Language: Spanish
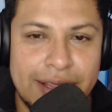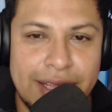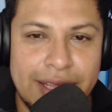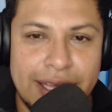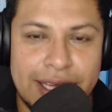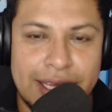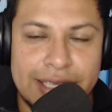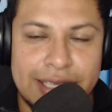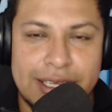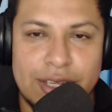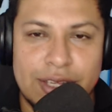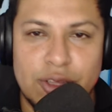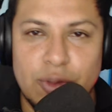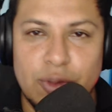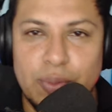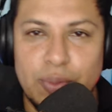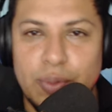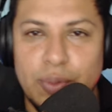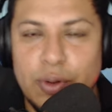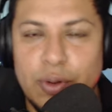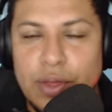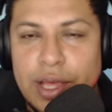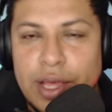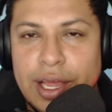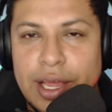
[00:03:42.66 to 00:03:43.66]
quizás no
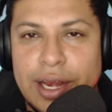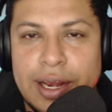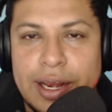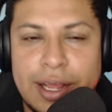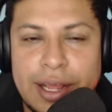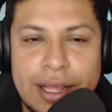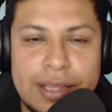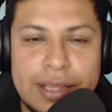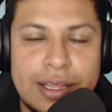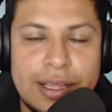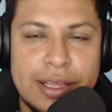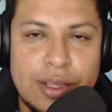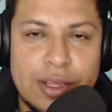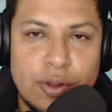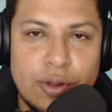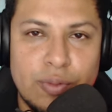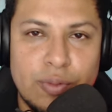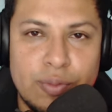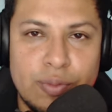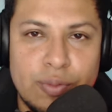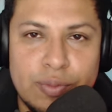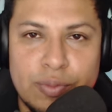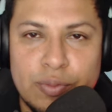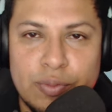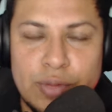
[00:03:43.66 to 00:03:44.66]
poder eh, tener
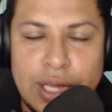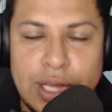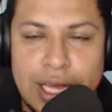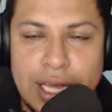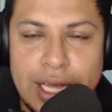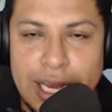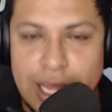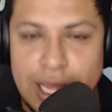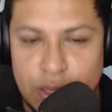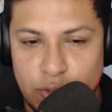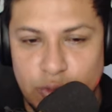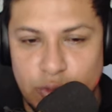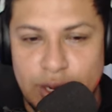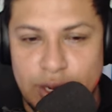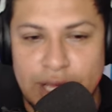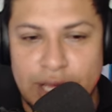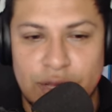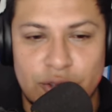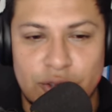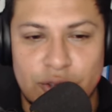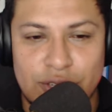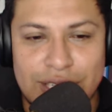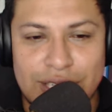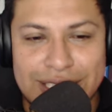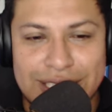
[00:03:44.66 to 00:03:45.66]
una criatura.
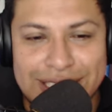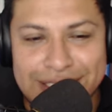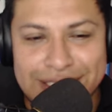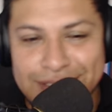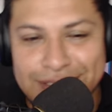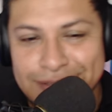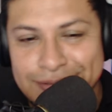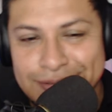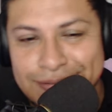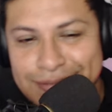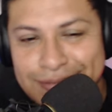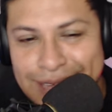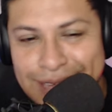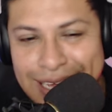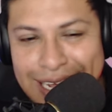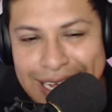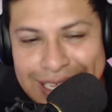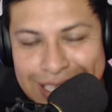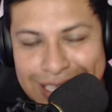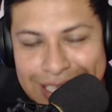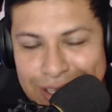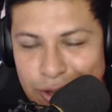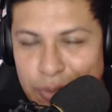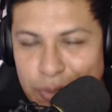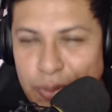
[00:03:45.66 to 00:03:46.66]
Entonces, hay que
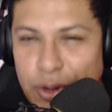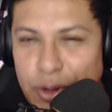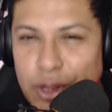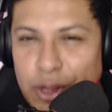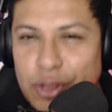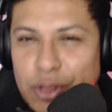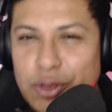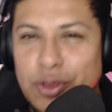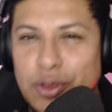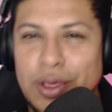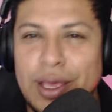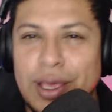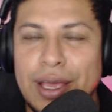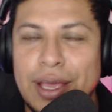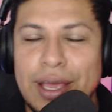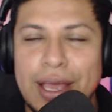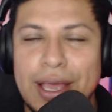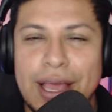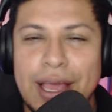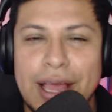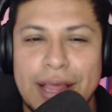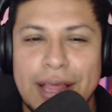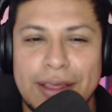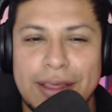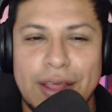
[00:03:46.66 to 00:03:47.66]
tener un poquito de,
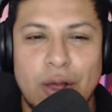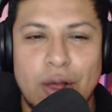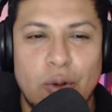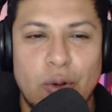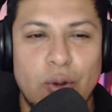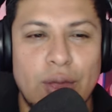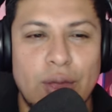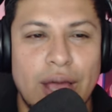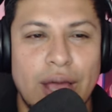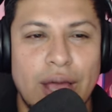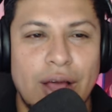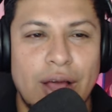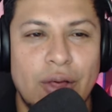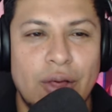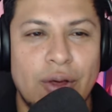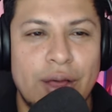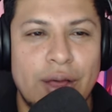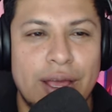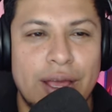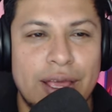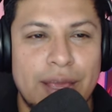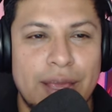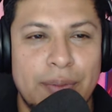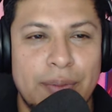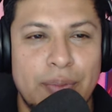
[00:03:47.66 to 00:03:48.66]
cuidado
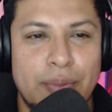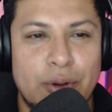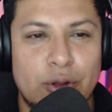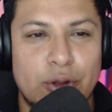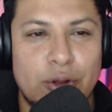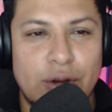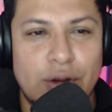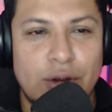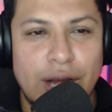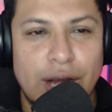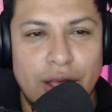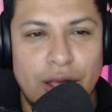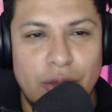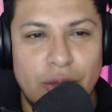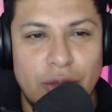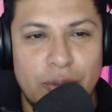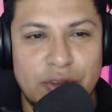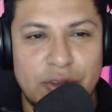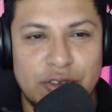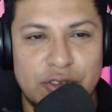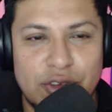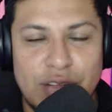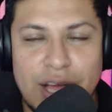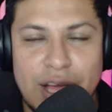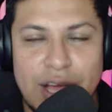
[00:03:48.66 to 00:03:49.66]
ahí. Por otro lado,
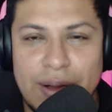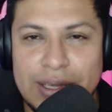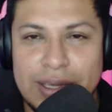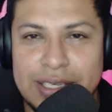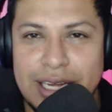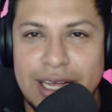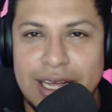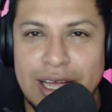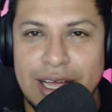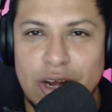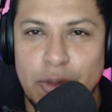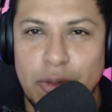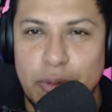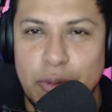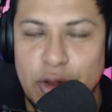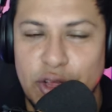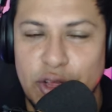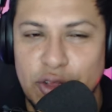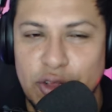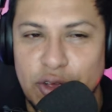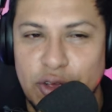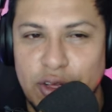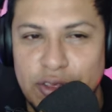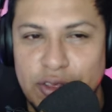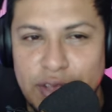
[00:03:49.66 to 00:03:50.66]
mencionaba acerca de los
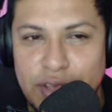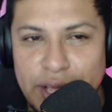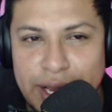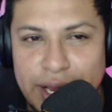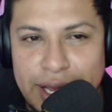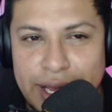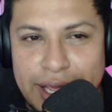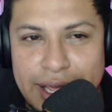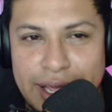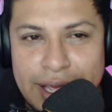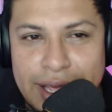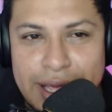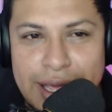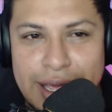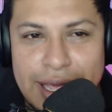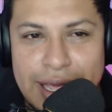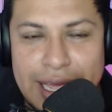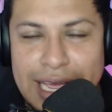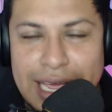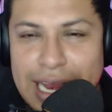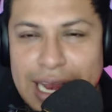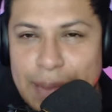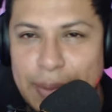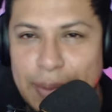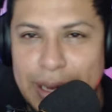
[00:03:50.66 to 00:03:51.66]
proyectos que tiene,
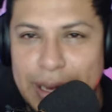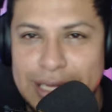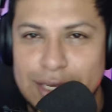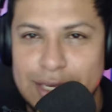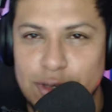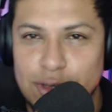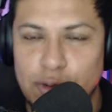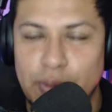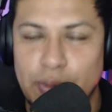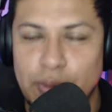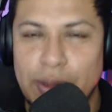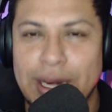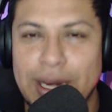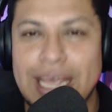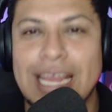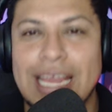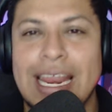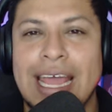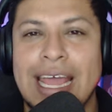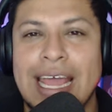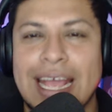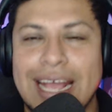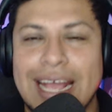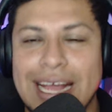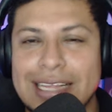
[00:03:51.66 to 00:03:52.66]
que les parece súper y
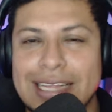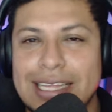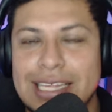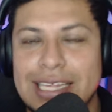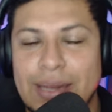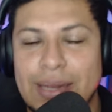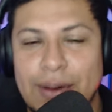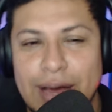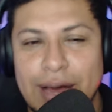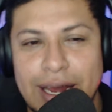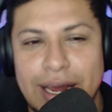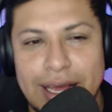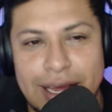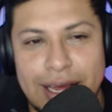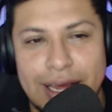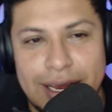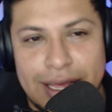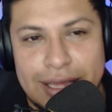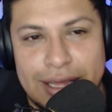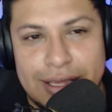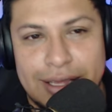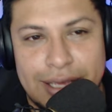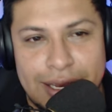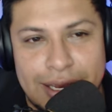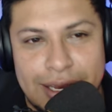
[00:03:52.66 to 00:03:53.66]
le encanta trabajar en
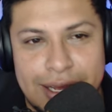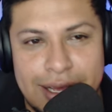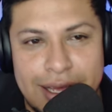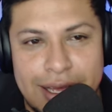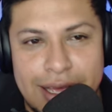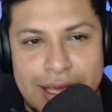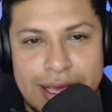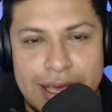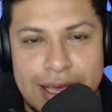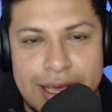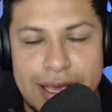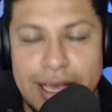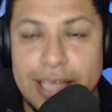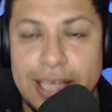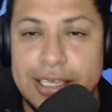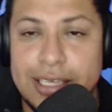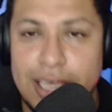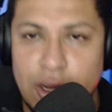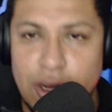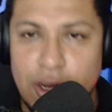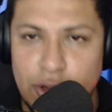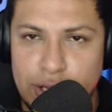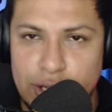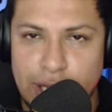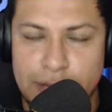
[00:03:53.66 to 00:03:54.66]
Argentina. Y se
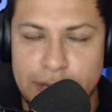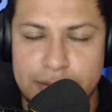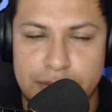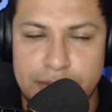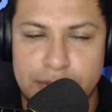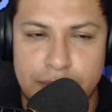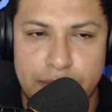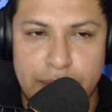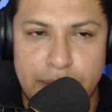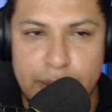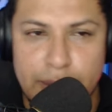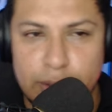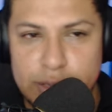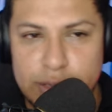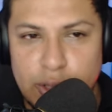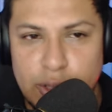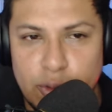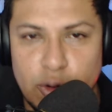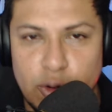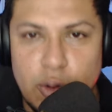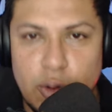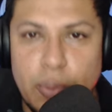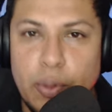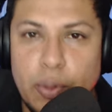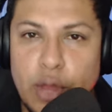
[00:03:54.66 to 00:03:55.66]
nota, vemos
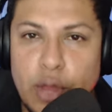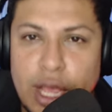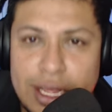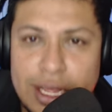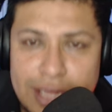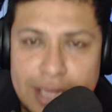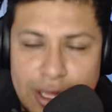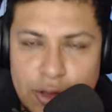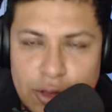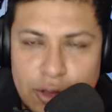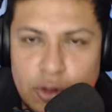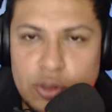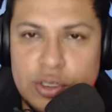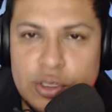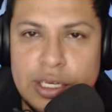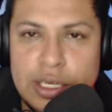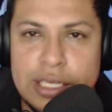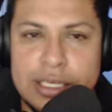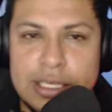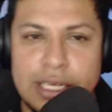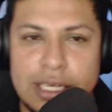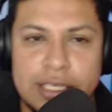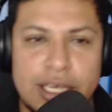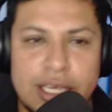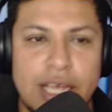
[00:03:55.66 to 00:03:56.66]
algunos proyectitos que
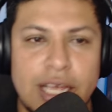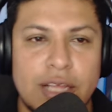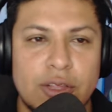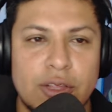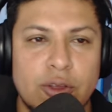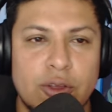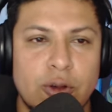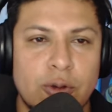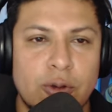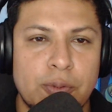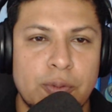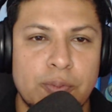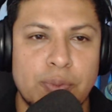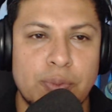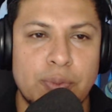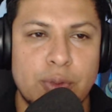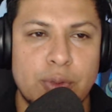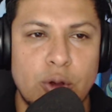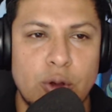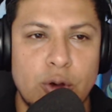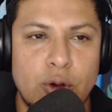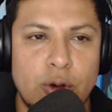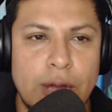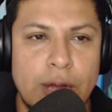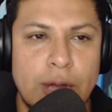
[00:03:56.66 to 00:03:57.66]
está haciendo,
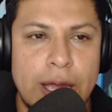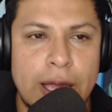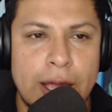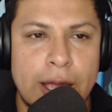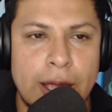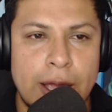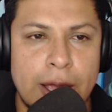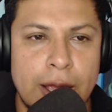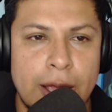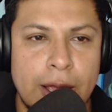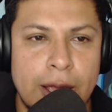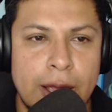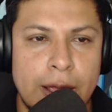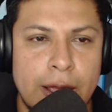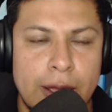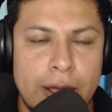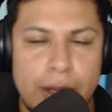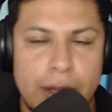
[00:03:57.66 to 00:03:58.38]
¿no? Eh,